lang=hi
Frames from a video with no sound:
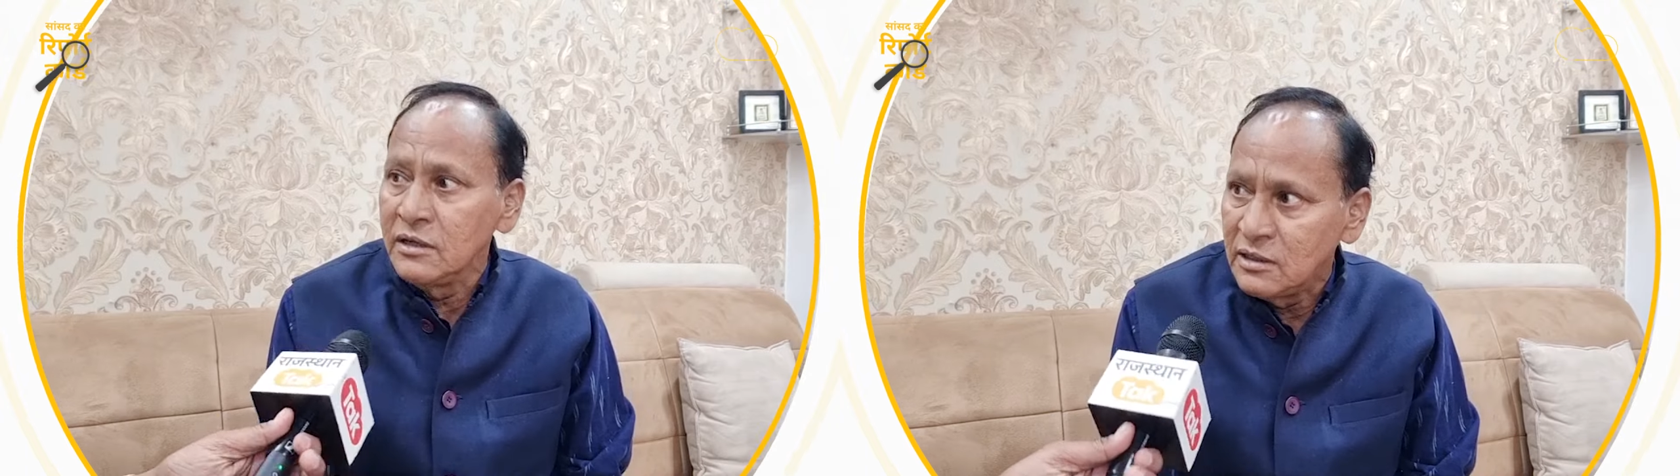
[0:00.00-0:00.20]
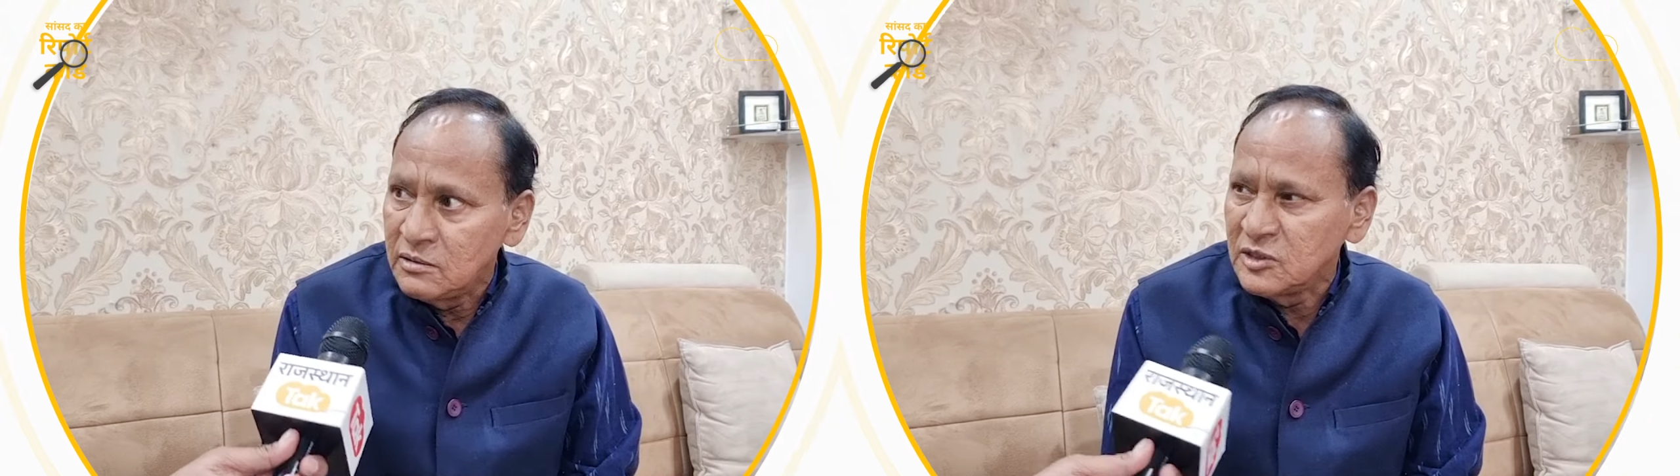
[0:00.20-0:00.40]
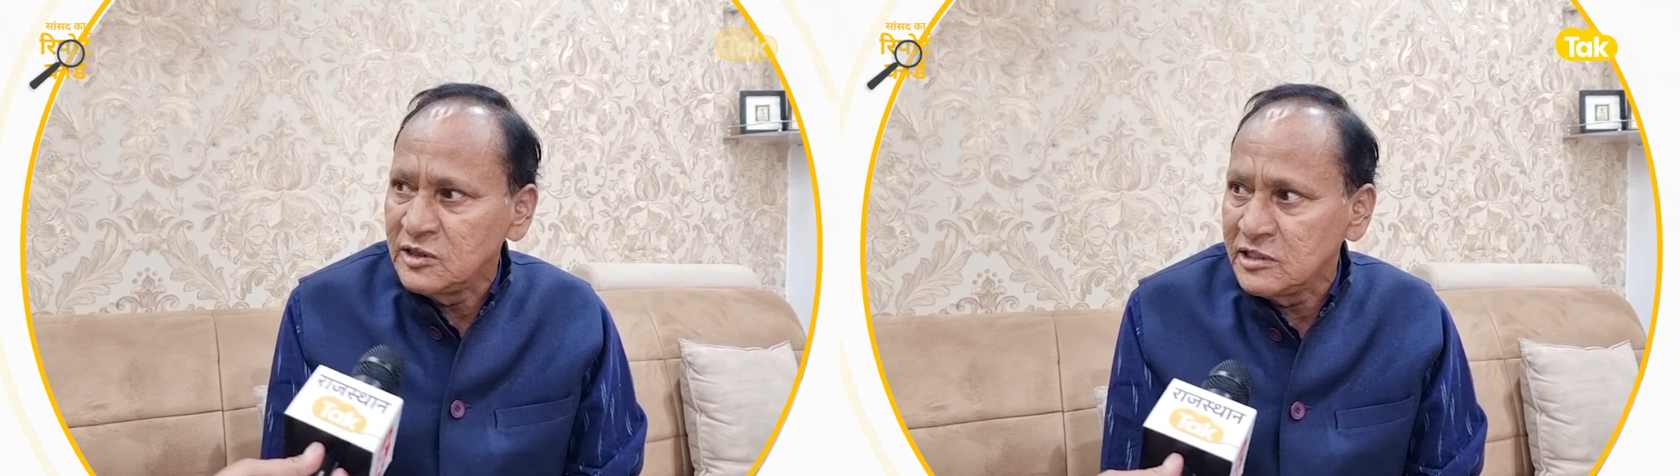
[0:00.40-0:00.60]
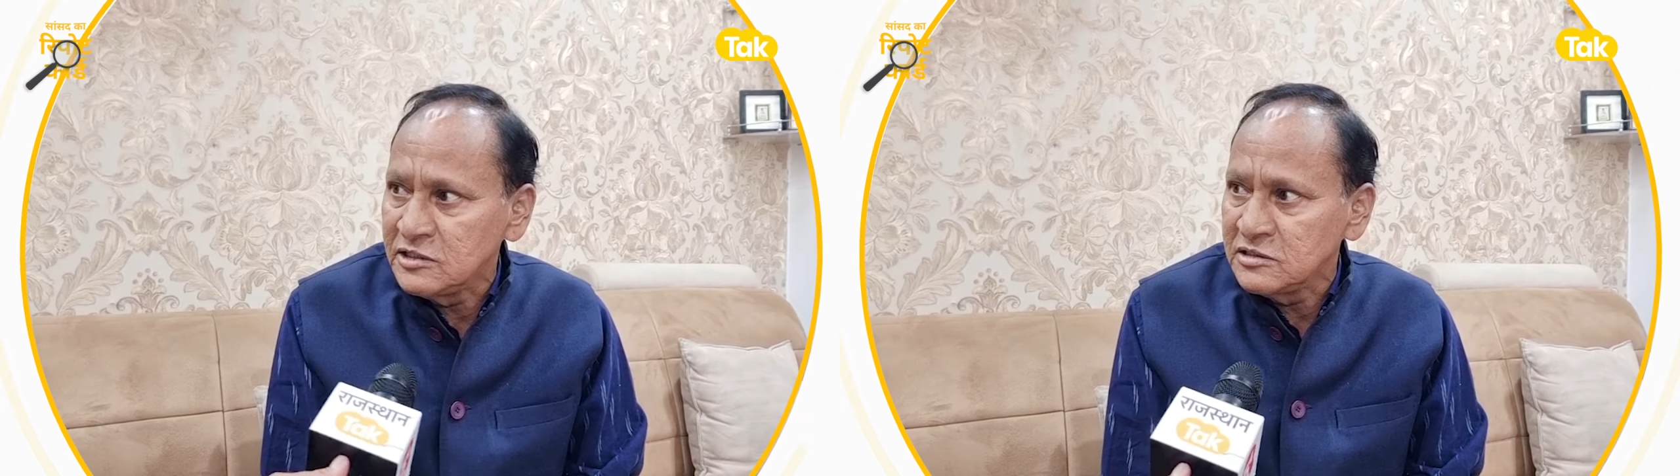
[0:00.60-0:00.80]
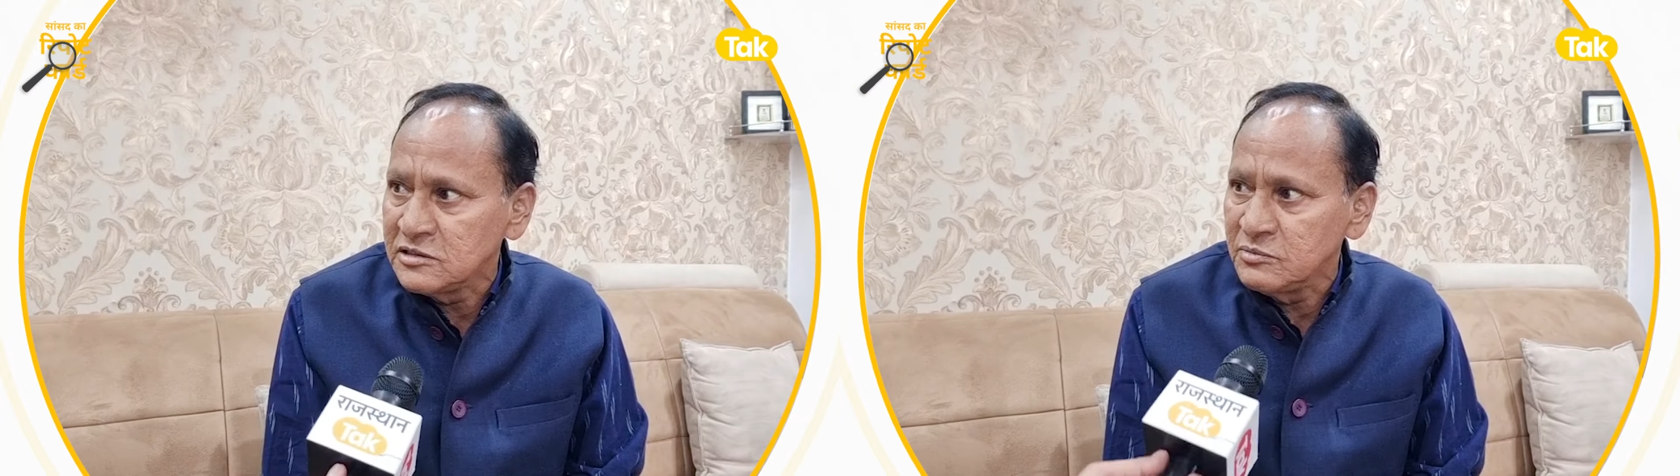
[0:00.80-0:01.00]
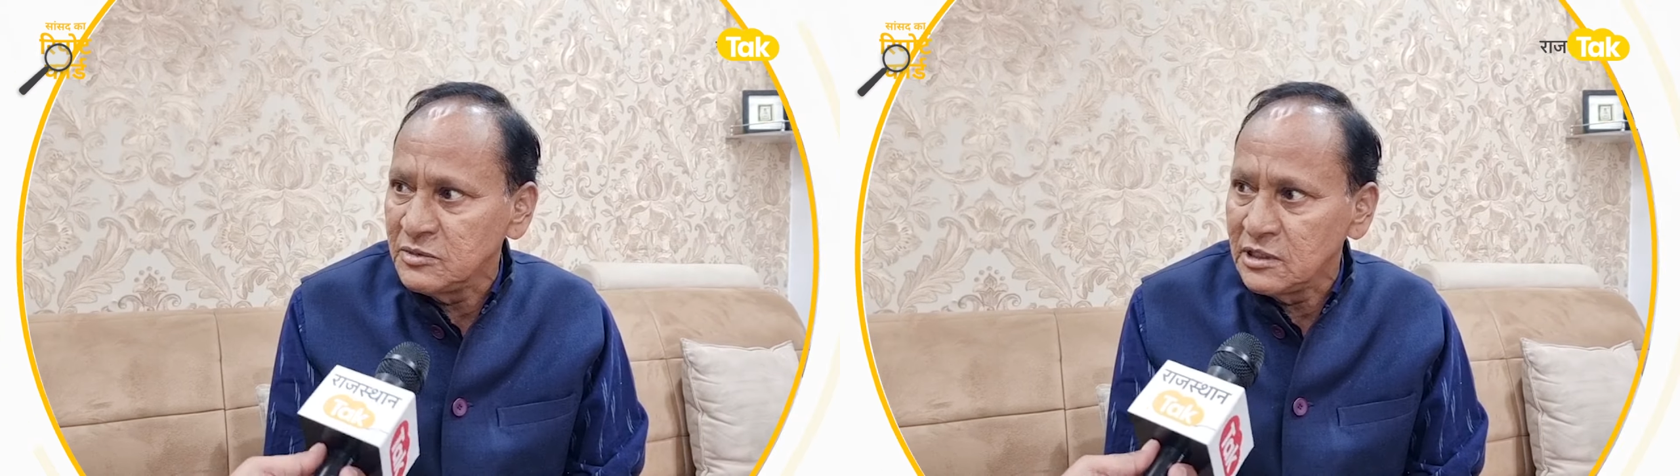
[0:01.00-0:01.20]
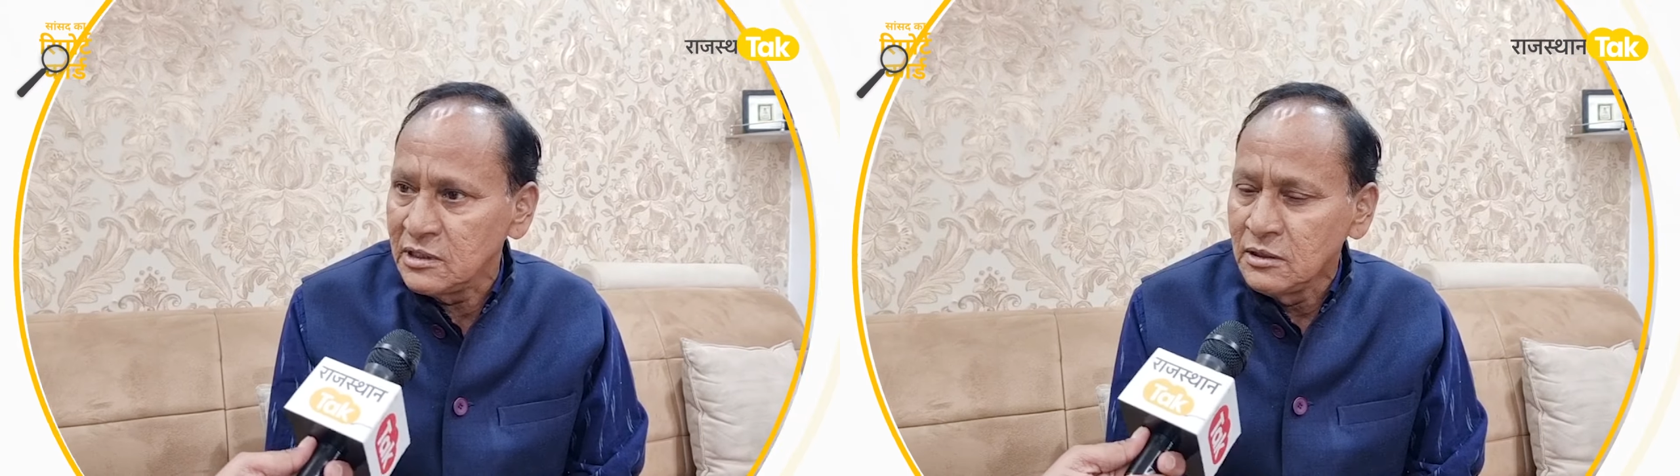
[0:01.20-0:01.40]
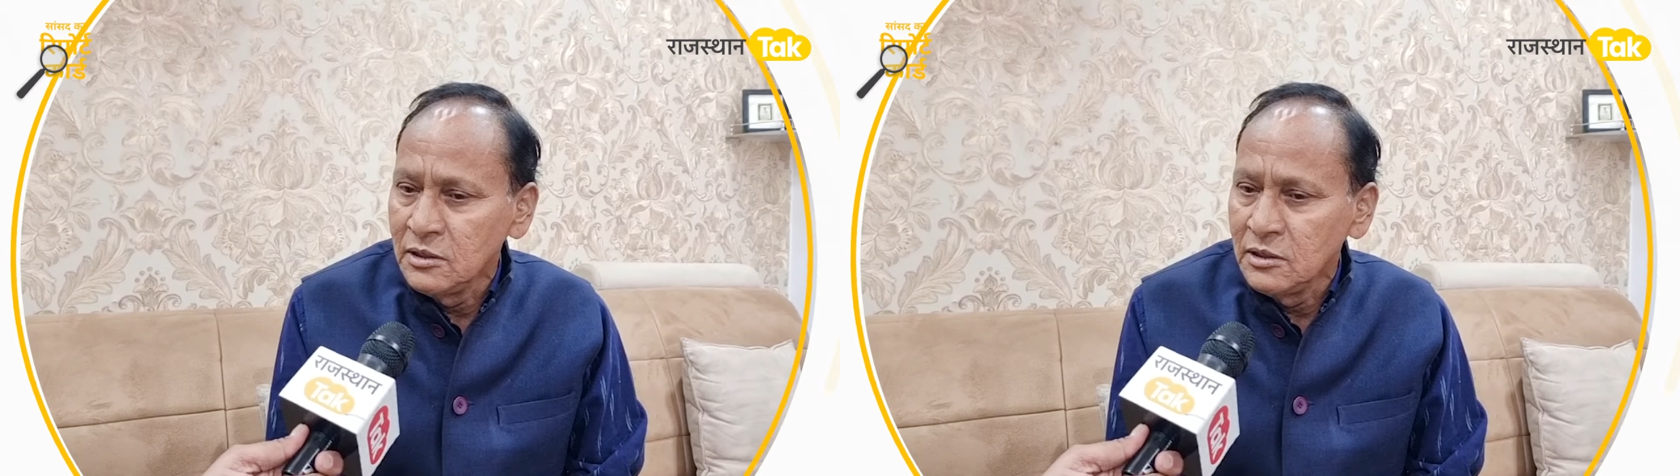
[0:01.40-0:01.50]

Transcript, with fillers: रेल मंत्री जी से मिले